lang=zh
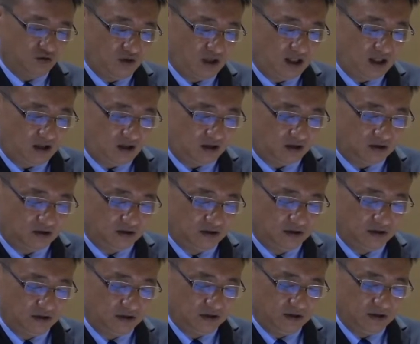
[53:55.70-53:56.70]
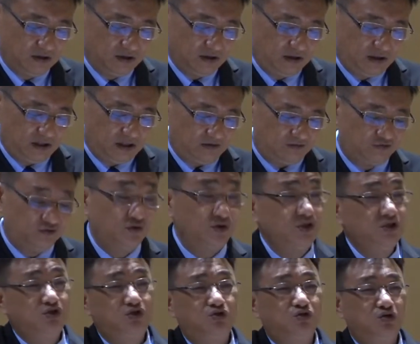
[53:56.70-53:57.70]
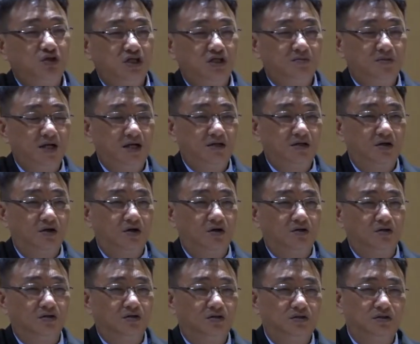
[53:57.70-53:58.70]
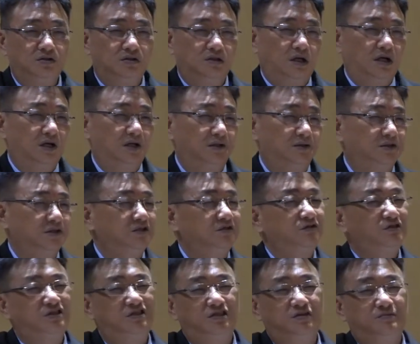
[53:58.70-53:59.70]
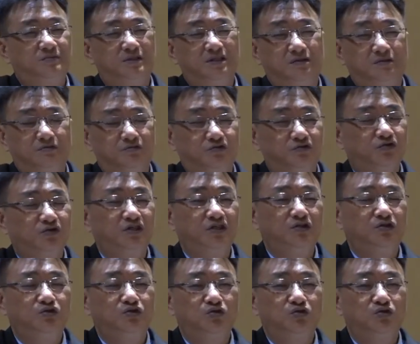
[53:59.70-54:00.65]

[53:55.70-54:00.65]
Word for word: 话哈，福音书里面哈这4本福音